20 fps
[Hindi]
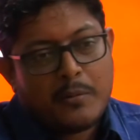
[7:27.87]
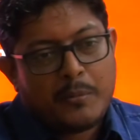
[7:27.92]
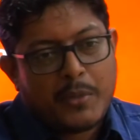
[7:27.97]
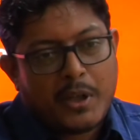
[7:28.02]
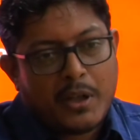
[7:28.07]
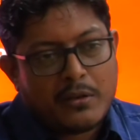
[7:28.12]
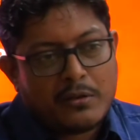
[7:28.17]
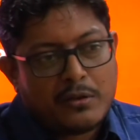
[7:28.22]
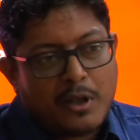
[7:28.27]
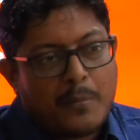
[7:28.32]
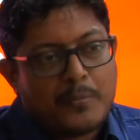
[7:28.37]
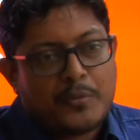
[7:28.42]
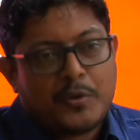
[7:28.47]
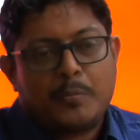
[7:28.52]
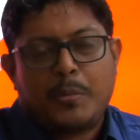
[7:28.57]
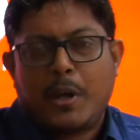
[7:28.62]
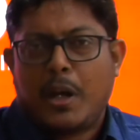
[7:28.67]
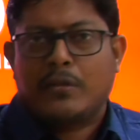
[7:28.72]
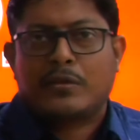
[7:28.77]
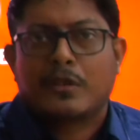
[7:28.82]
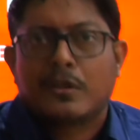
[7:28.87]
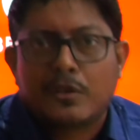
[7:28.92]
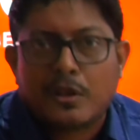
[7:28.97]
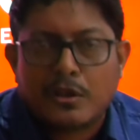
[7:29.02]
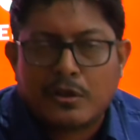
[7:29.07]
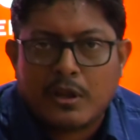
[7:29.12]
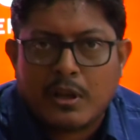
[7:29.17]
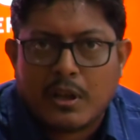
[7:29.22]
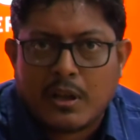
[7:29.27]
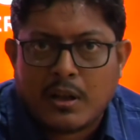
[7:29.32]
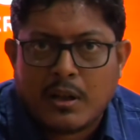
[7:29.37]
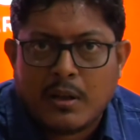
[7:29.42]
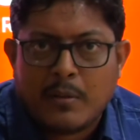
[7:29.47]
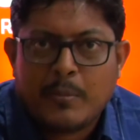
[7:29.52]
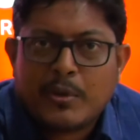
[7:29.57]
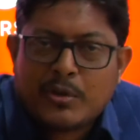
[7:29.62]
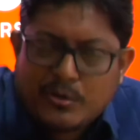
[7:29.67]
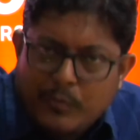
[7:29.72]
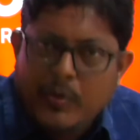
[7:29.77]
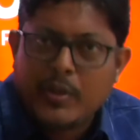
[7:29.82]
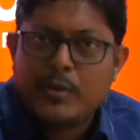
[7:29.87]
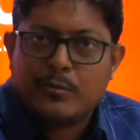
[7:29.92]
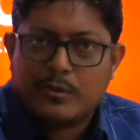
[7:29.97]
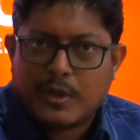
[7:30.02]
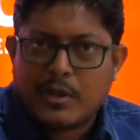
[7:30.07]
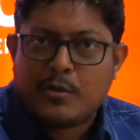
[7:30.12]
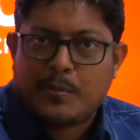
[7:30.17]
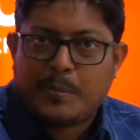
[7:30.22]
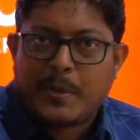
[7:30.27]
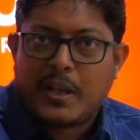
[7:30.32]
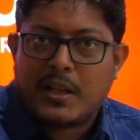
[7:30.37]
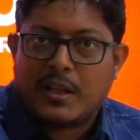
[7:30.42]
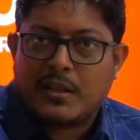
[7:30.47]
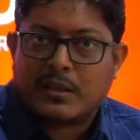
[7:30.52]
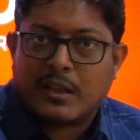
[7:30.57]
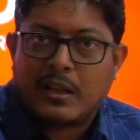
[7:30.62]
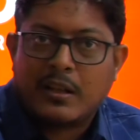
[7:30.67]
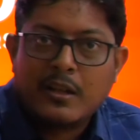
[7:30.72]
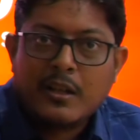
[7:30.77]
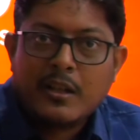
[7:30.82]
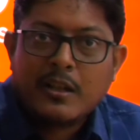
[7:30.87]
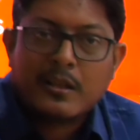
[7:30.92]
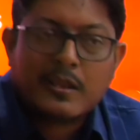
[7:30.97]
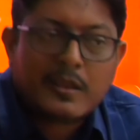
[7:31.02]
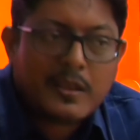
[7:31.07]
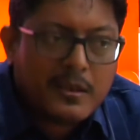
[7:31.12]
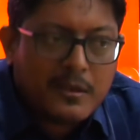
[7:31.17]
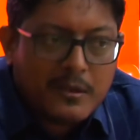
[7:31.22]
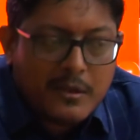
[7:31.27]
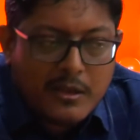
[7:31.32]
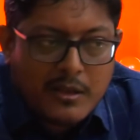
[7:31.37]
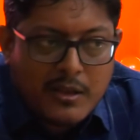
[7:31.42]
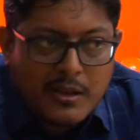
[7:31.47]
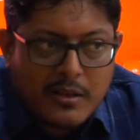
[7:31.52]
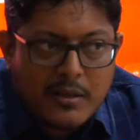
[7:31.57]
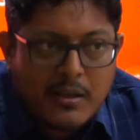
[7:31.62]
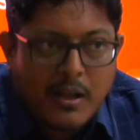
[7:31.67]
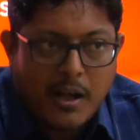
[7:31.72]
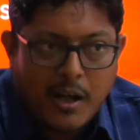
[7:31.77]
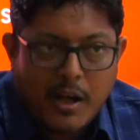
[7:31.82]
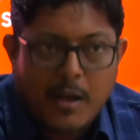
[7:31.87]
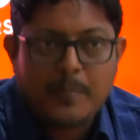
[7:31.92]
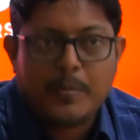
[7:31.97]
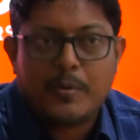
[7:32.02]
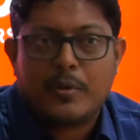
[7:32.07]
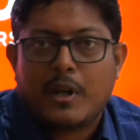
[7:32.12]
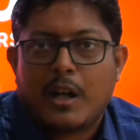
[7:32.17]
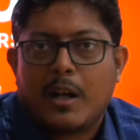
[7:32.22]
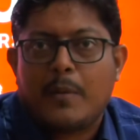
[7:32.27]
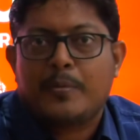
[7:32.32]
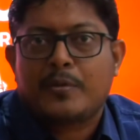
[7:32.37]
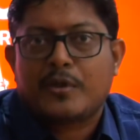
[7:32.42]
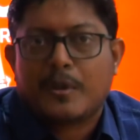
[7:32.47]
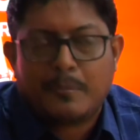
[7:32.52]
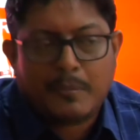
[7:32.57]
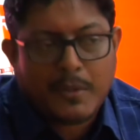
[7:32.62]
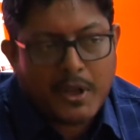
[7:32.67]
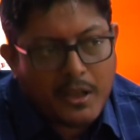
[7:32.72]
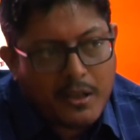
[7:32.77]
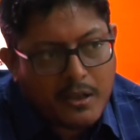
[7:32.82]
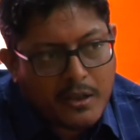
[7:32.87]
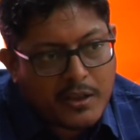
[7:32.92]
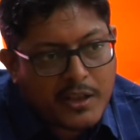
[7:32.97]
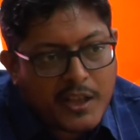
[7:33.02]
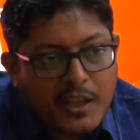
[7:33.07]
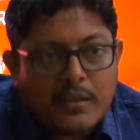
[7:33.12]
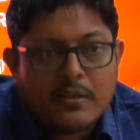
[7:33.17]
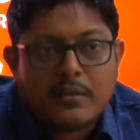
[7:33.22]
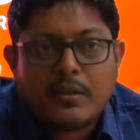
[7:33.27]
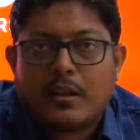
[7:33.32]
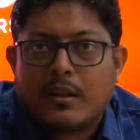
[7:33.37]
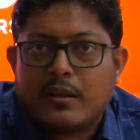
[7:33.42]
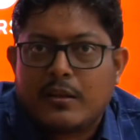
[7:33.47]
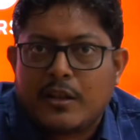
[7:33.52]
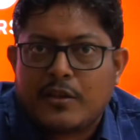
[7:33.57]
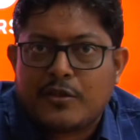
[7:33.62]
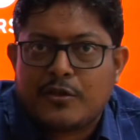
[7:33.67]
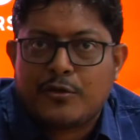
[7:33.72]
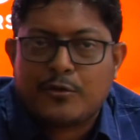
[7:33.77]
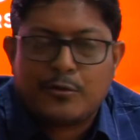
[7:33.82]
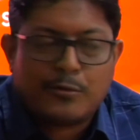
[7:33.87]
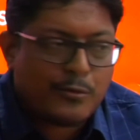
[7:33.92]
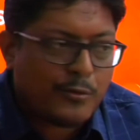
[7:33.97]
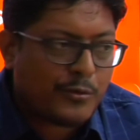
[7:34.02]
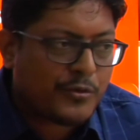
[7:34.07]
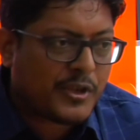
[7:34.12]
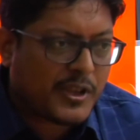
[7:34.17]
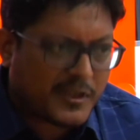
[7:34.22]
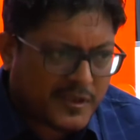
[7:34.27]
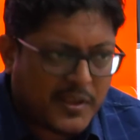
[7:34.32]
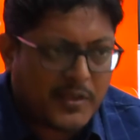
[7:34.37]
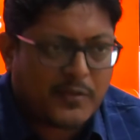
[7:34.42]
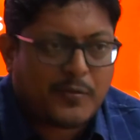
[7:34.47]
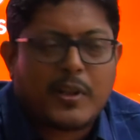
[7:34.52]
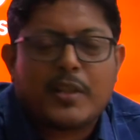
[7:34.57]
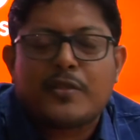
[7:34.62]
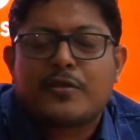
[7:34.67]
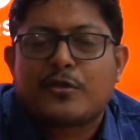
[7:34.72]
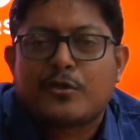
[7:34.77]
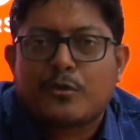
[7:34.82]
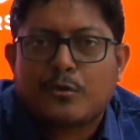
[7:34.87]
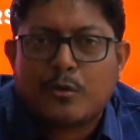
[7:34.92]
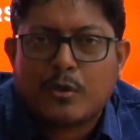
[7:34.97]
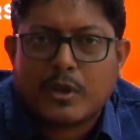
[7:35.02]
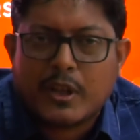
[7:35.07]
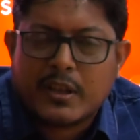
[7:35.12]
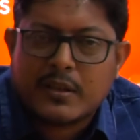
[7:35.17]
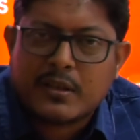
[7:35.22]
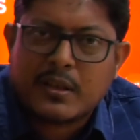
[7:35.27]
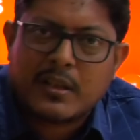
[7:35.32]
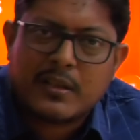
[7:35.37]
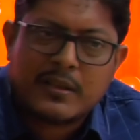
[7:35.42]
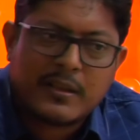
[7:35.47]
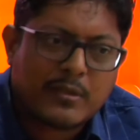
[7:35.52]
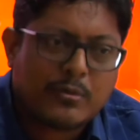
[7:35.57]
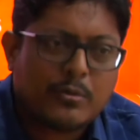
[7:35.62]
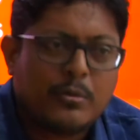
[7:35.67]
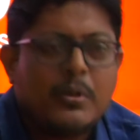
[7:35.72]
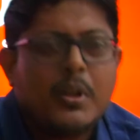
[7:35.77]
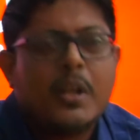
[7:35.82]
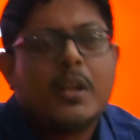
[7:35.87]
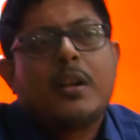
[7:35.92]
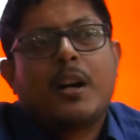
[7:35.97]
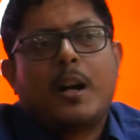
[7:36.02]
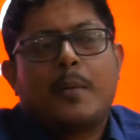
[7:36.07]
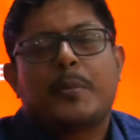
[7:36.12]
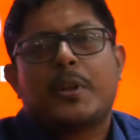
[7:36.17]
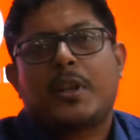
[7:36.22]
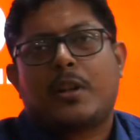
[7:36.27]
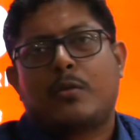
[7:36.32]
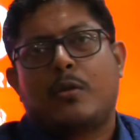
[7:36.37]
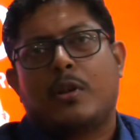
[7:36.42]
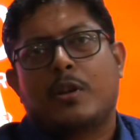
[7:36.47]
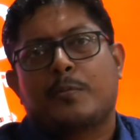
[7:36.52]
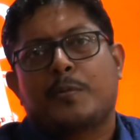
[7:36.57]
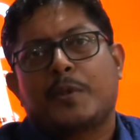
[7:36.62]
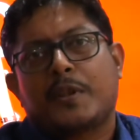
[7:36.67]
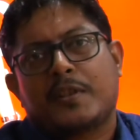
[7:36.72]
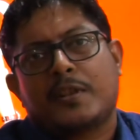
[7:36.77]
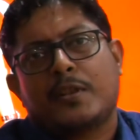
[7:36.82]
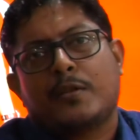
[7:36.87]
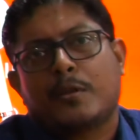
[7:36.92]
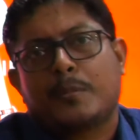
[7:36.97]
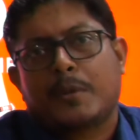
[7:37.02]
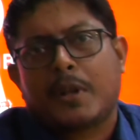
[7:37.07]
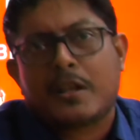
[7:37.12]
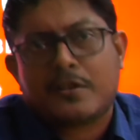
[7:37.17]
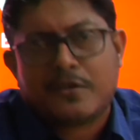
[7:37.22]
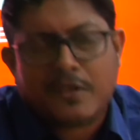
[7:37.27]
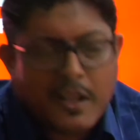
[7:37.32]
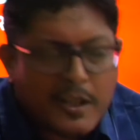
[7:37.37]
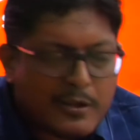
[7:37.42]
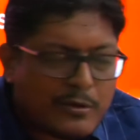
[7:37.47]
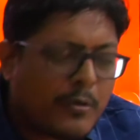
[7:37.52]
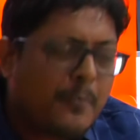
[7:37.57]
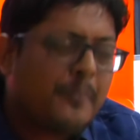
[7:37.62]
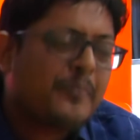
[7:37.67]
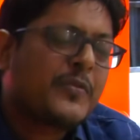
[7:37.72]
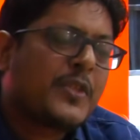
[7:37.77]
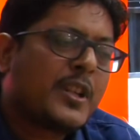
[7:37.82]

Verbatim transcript: मैं एकदम से बेहतरीन दिखने लगा मैं तो वही हूँ ना जो पहले था लेकिन लेकिन अब अब जब मैं गेन कर लिया चीज़ों को सक्सेस वाली चीज़ों को गेन कर लिया तो अब मेरा कॉन्फिडेंस लेवल बड़ा अच्छा है तो